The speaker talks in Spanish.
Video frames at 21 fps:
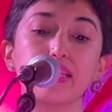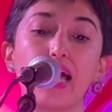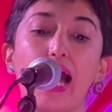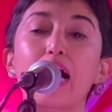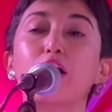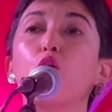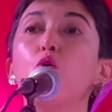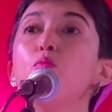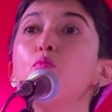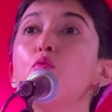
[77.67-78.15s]

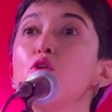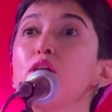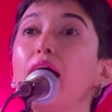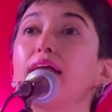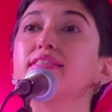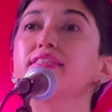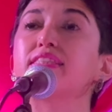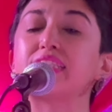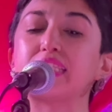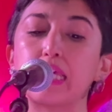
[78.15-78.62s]

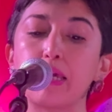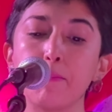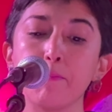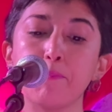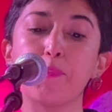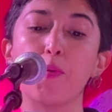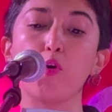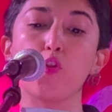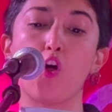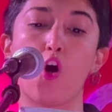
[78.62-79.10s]
acumulan sin
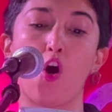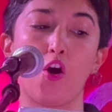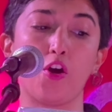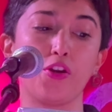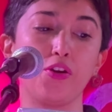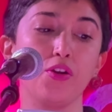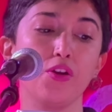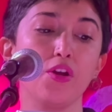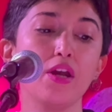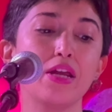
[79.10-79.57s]
pudor